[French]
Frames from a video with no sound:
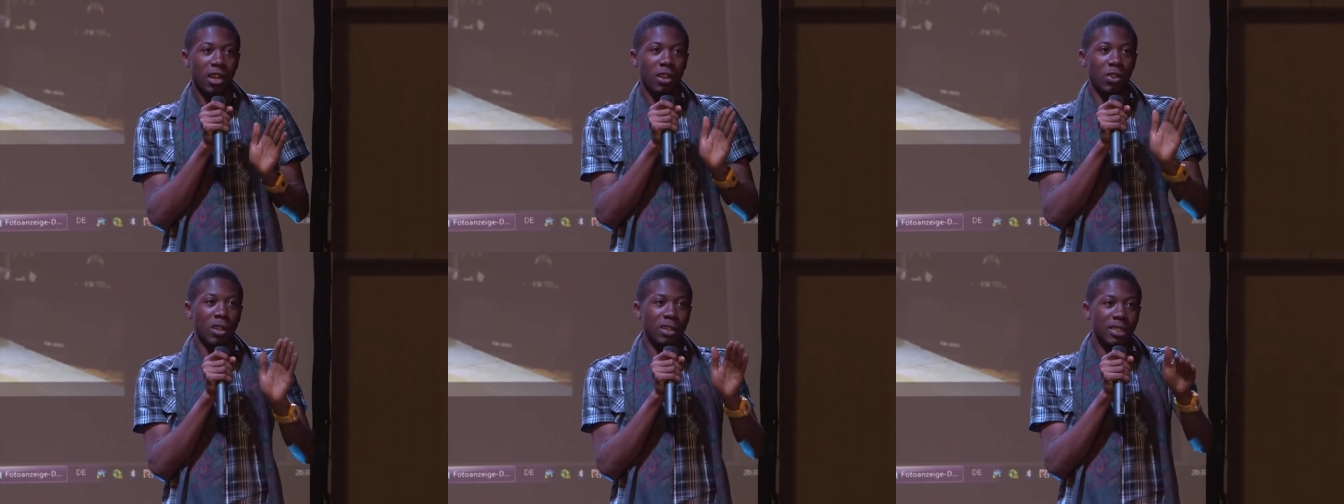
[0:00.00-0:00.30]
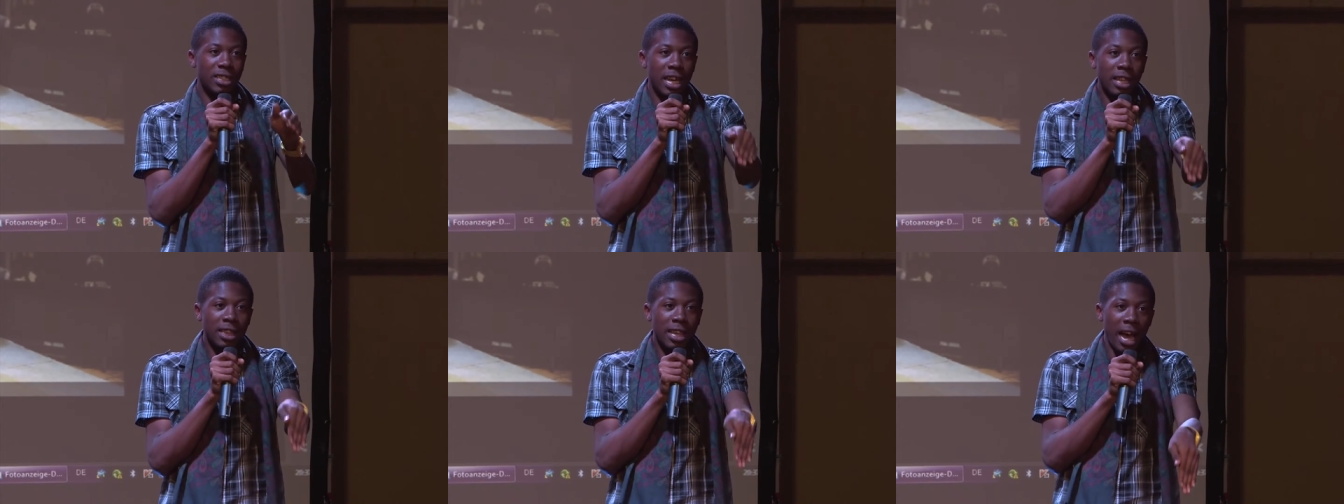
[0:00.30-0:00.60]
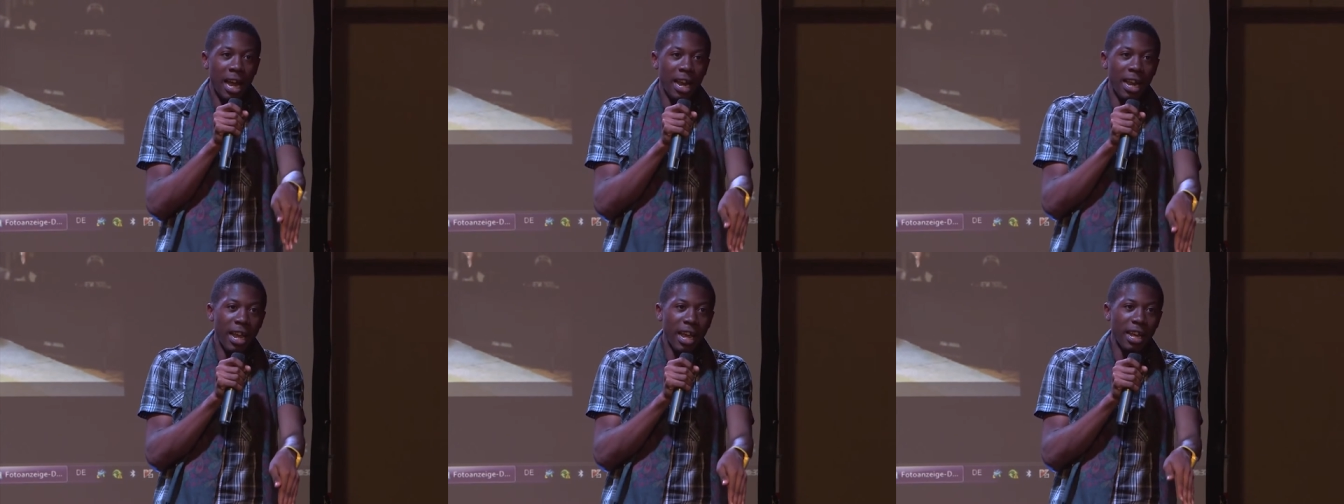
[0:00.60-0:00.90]
de cette
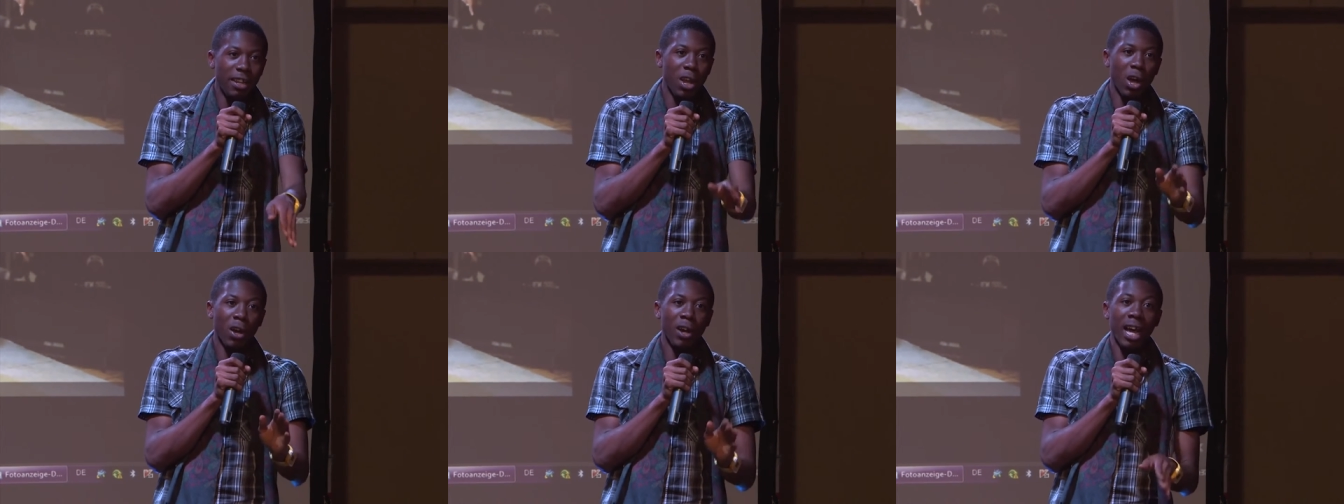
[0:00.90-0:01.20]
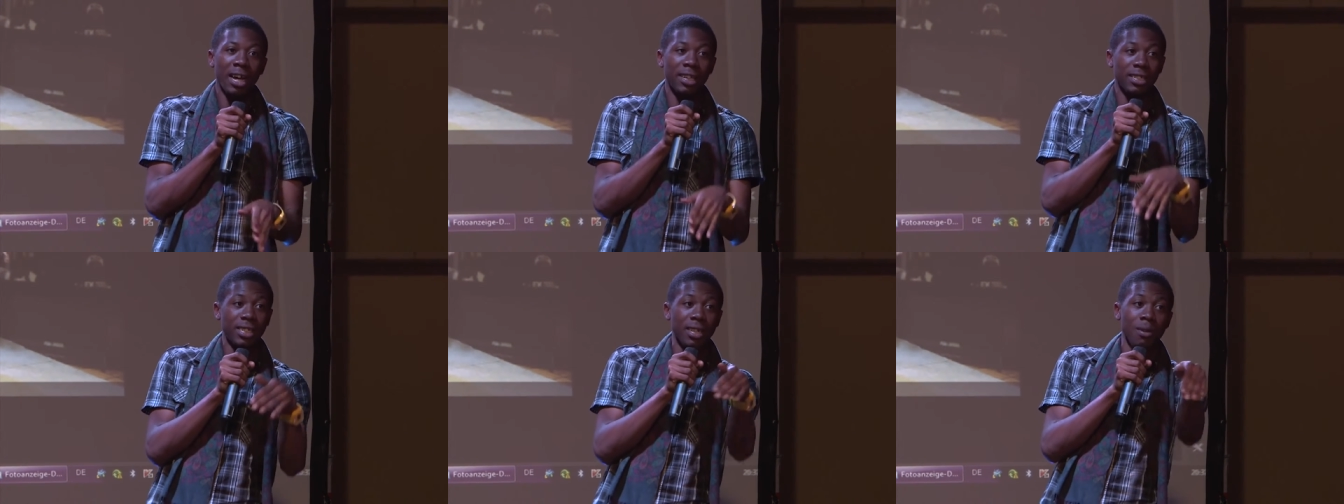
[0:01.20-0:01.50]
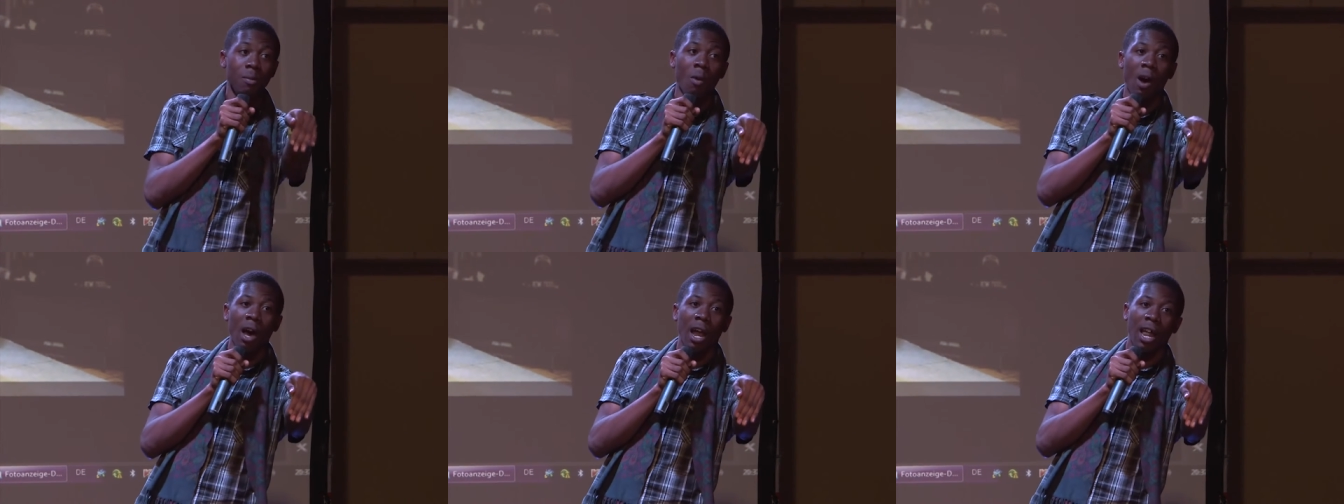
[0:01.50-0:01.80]
année, dans six
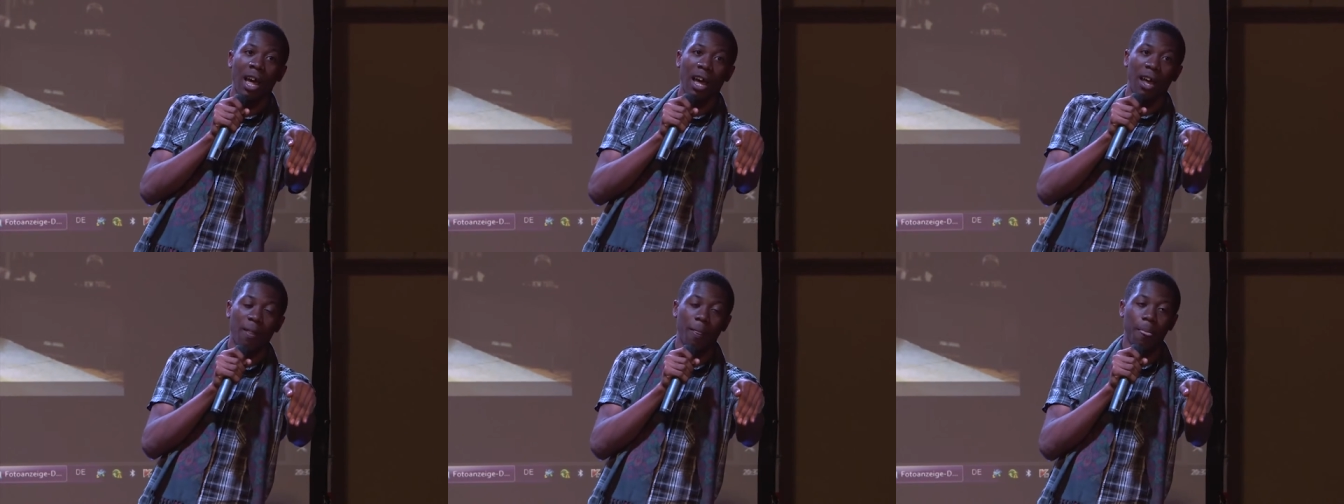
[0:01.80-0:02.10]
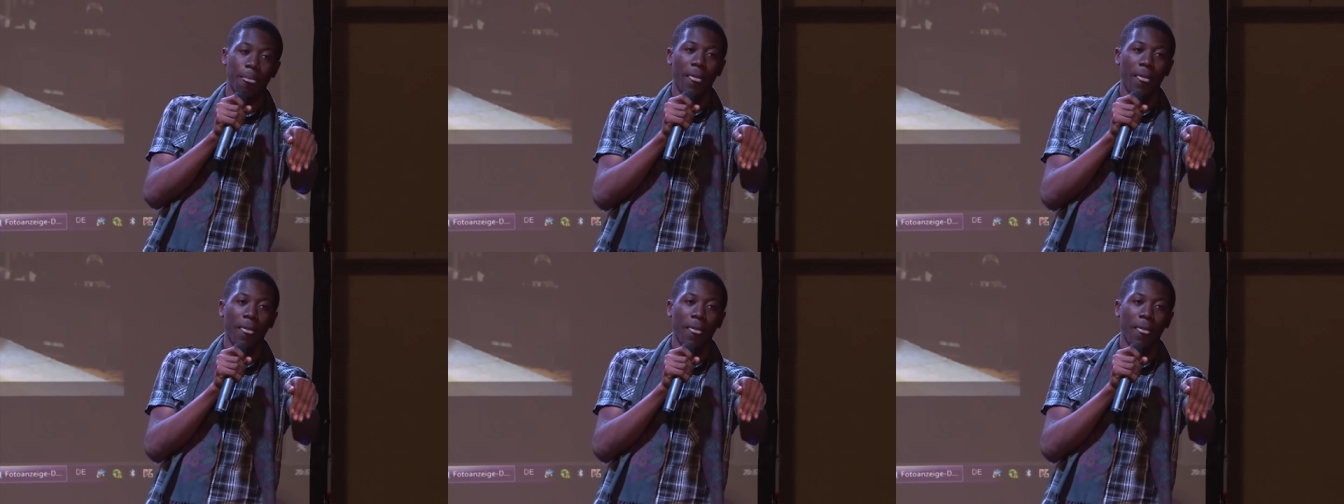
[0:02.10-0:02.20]
mois là,